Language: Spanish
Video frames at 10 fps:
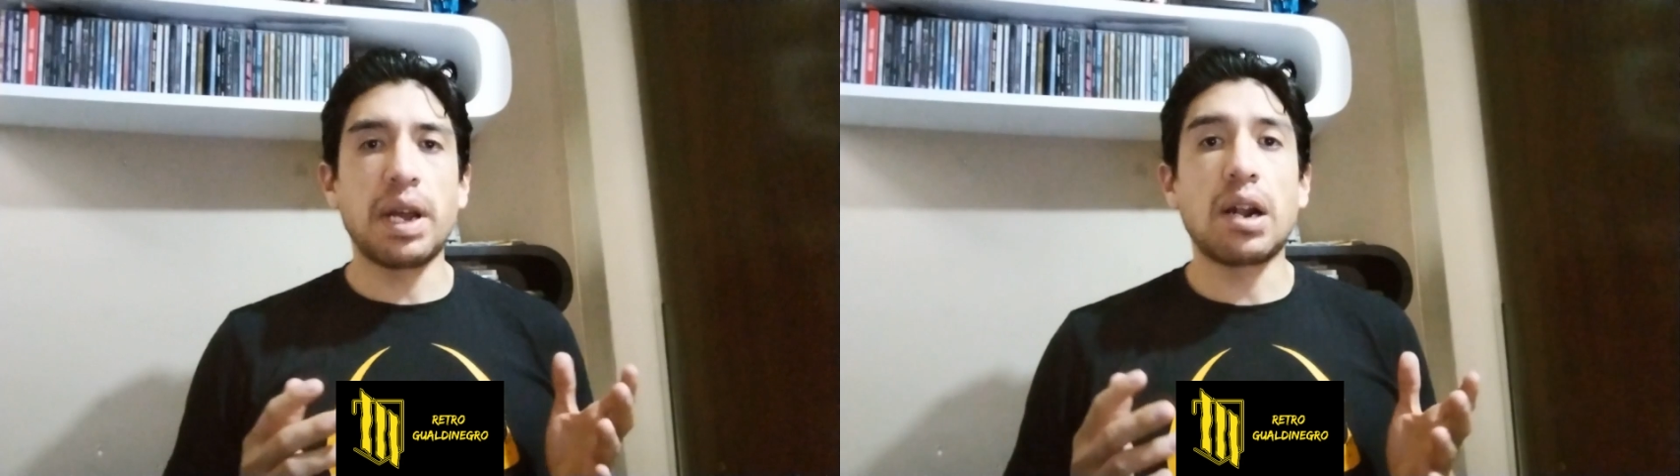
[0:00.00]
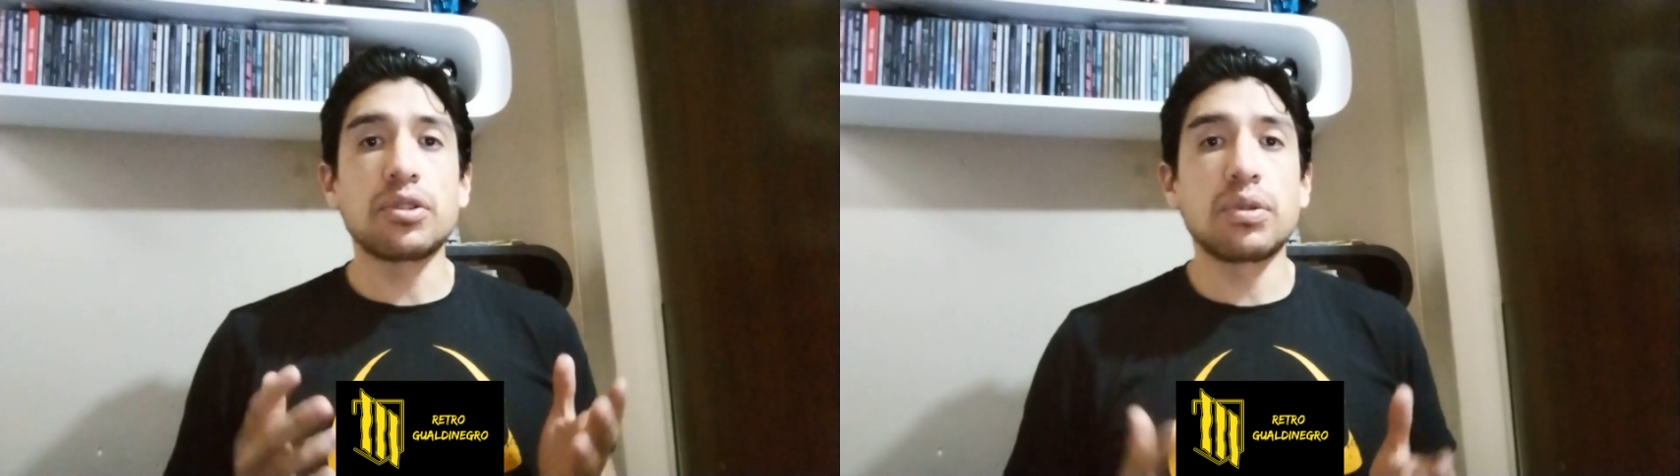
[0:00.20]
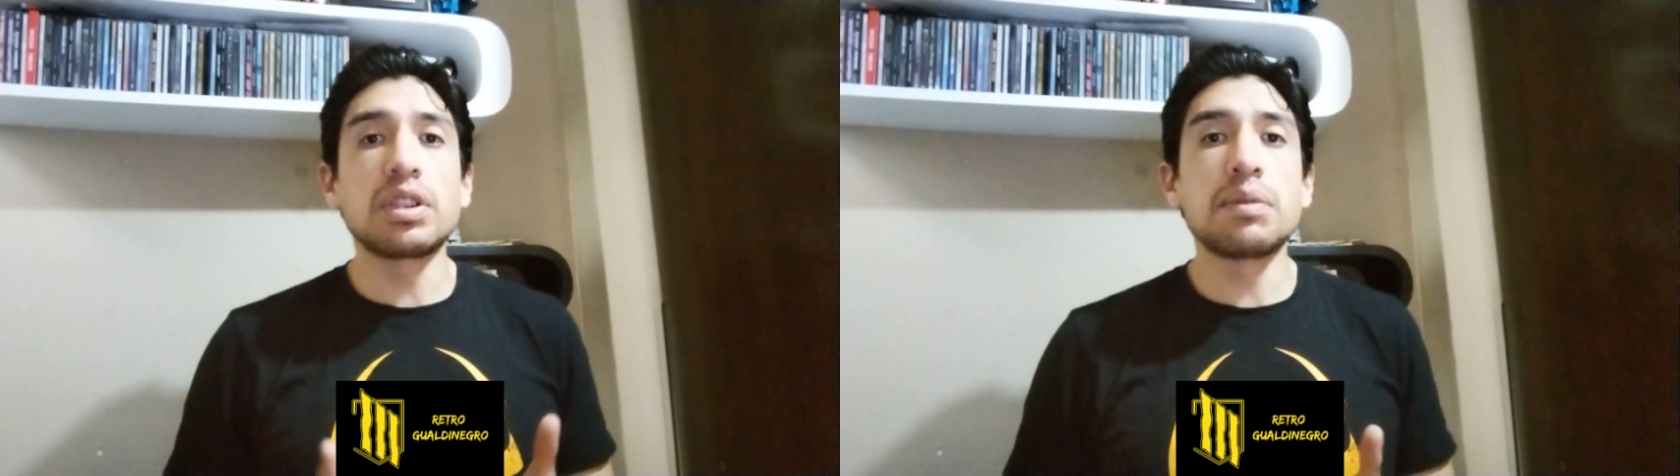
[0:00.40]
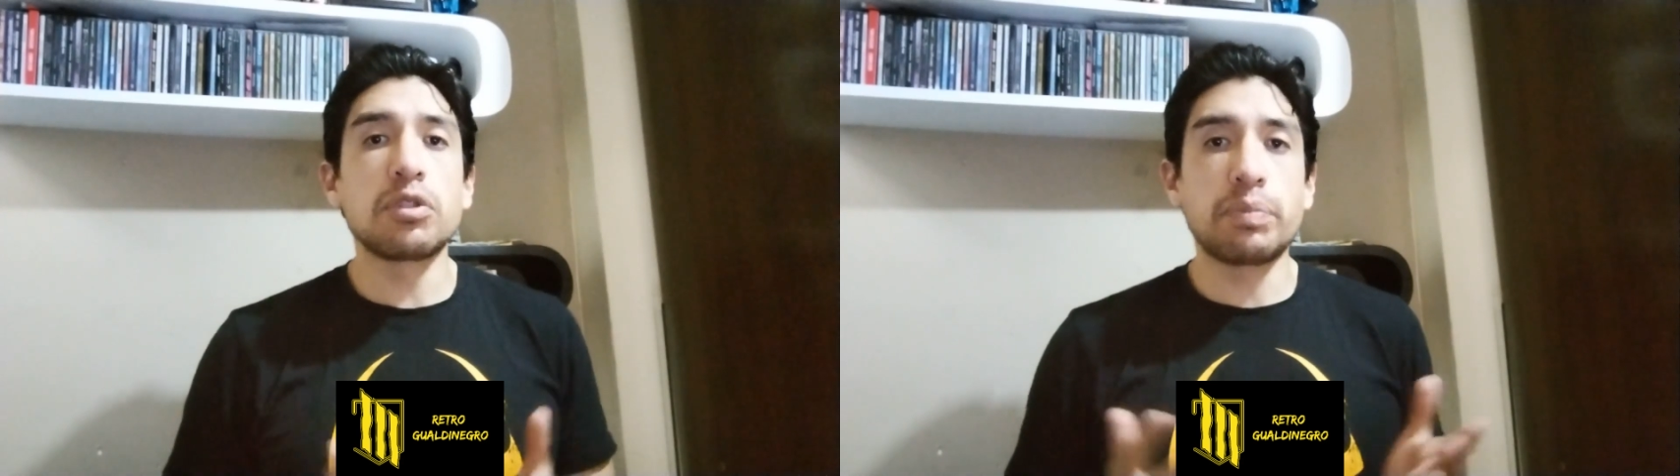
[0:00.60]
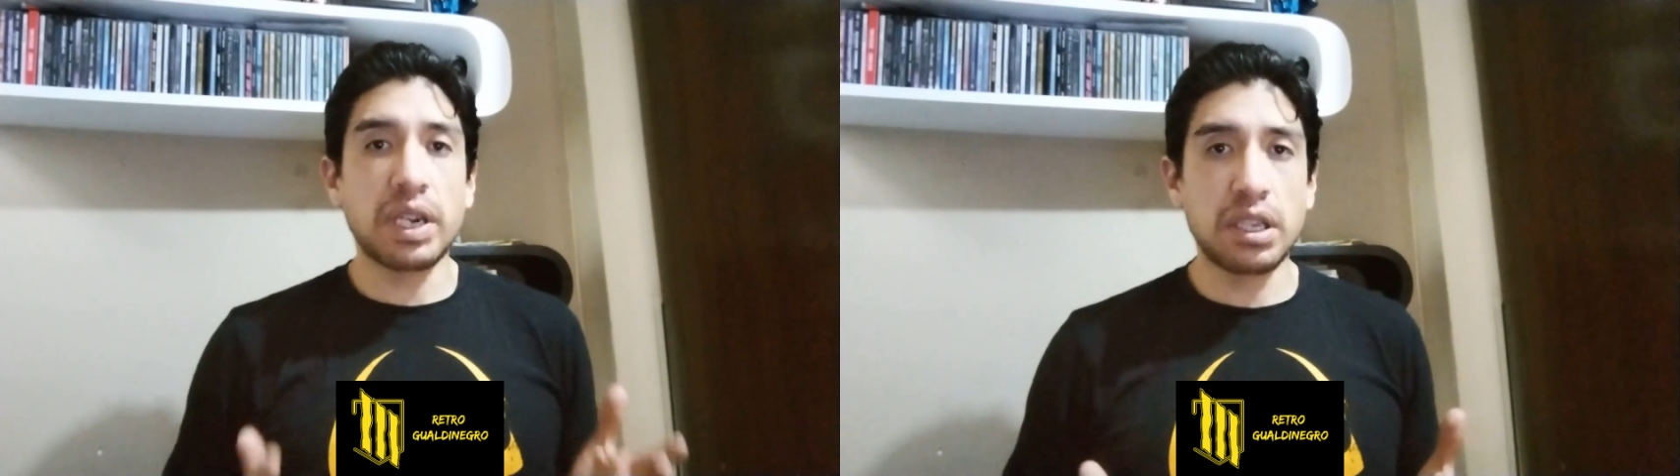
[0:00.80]
Para los
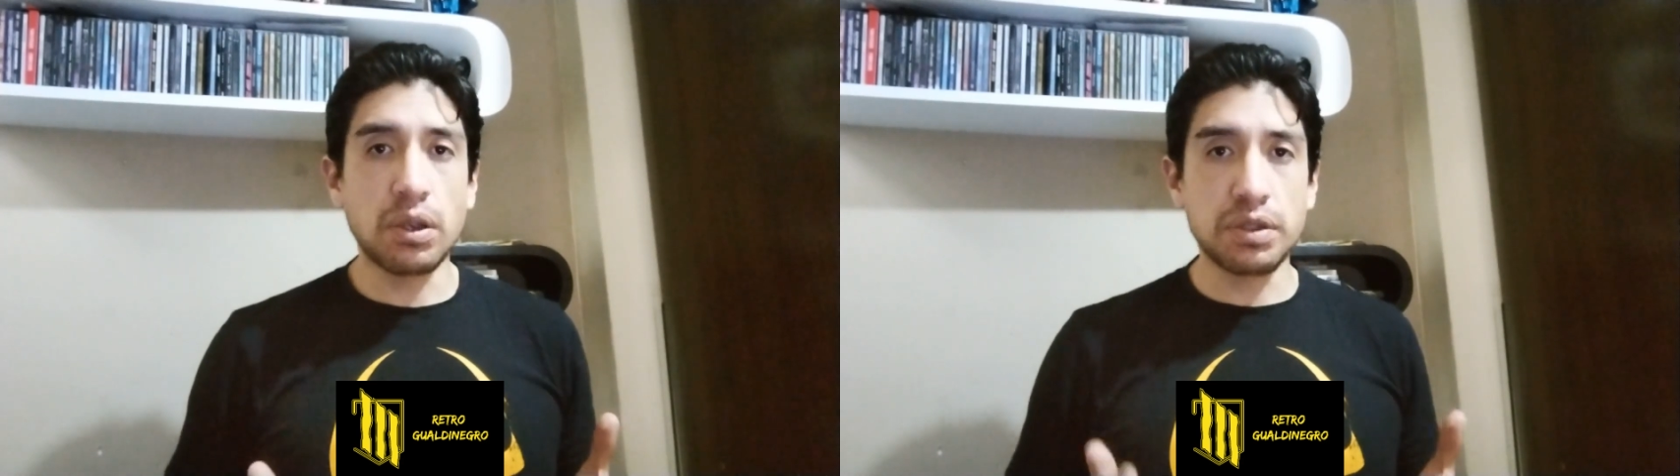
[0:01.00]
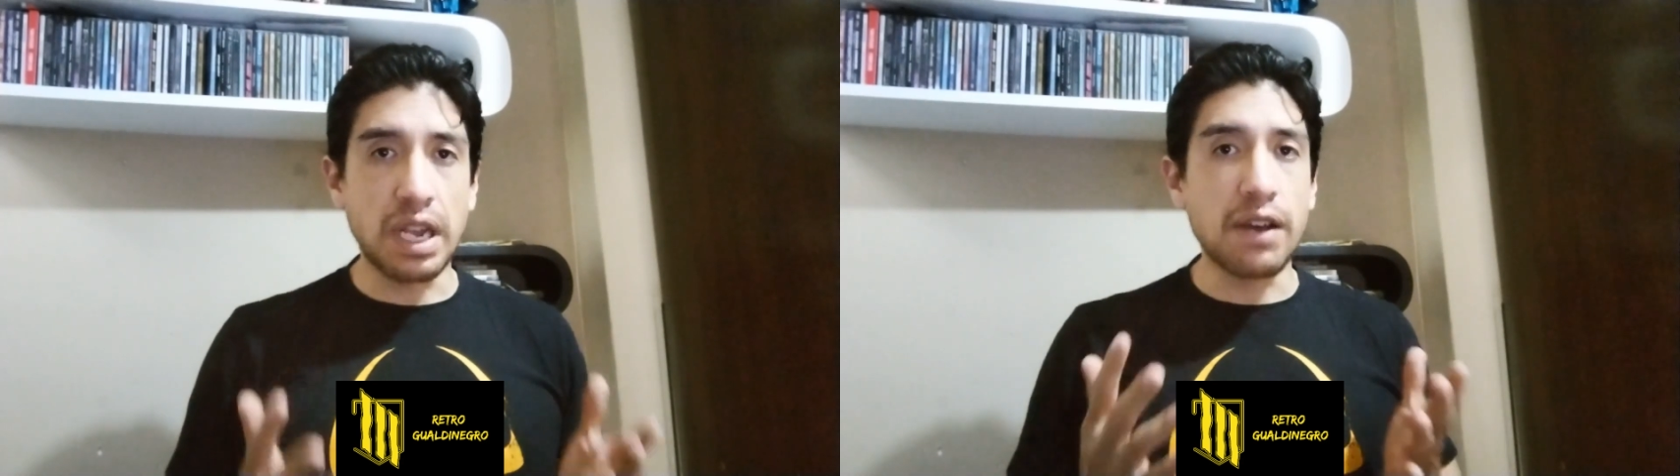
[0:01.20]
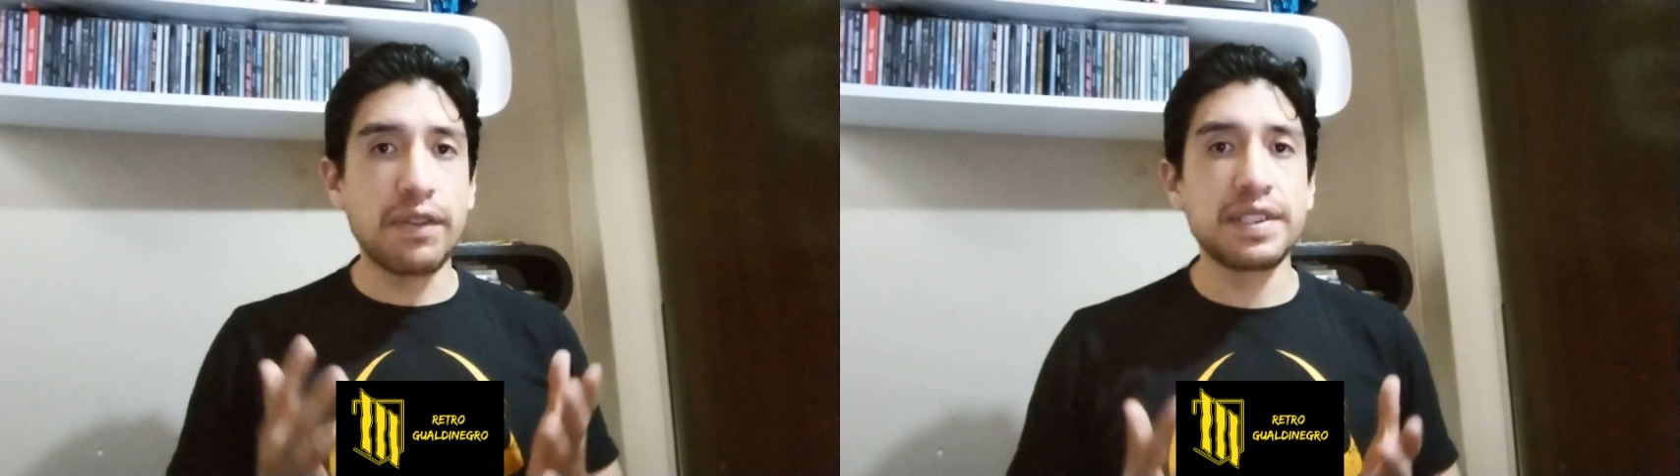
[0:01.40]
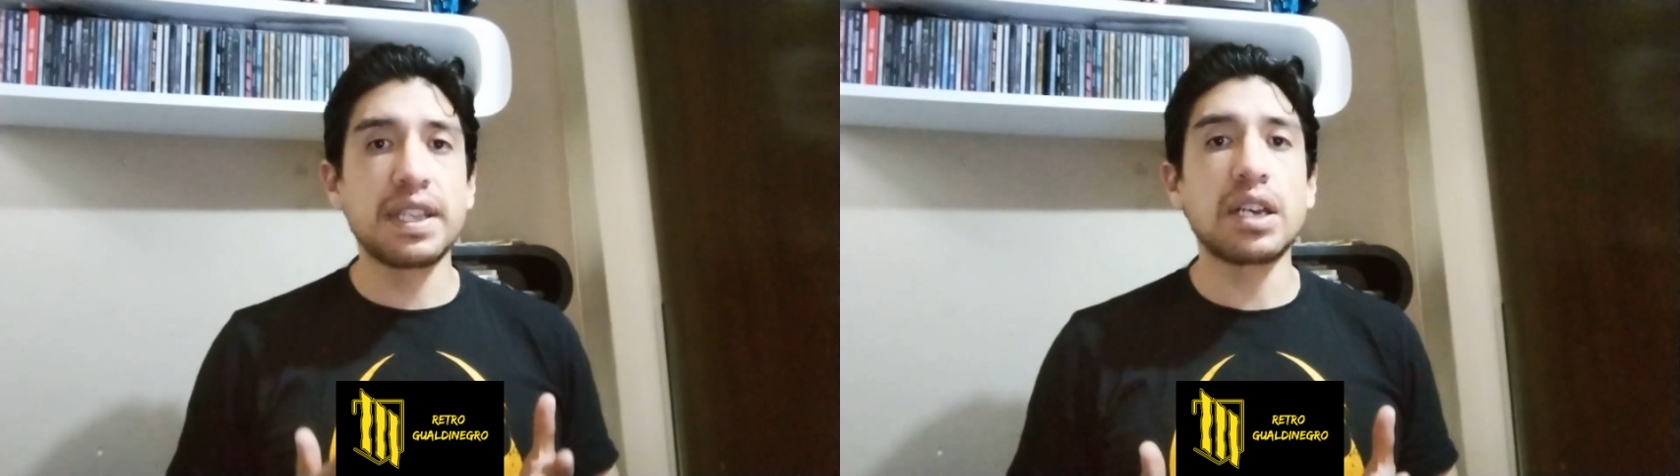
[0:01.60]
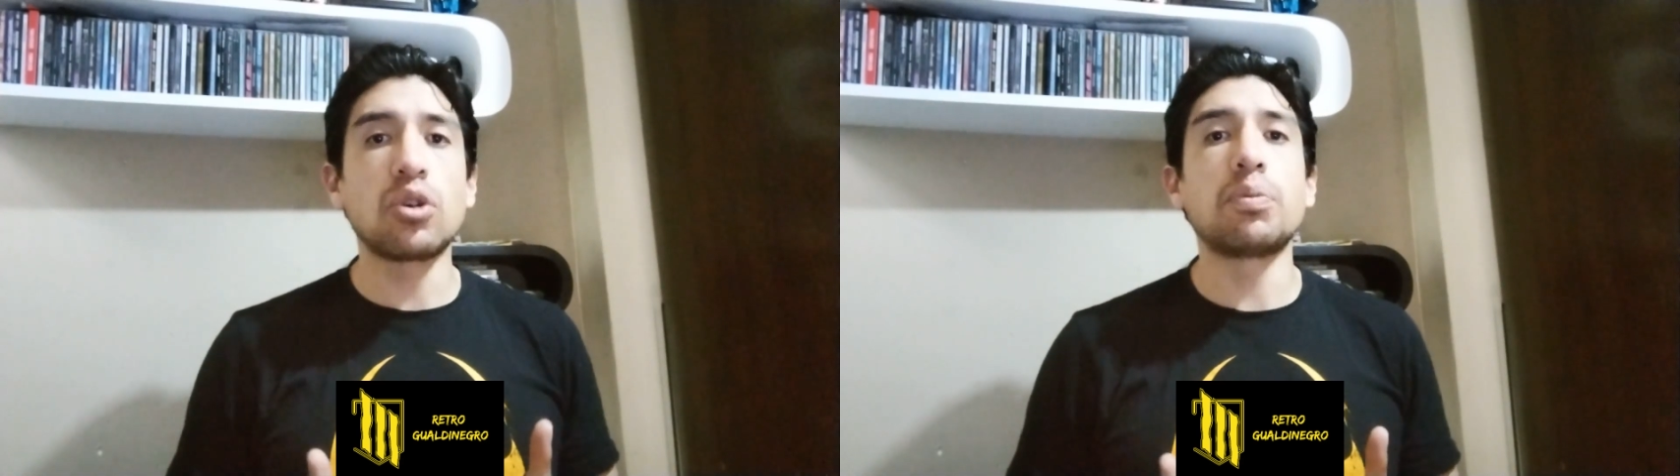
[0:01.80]
últimos partidos de la fase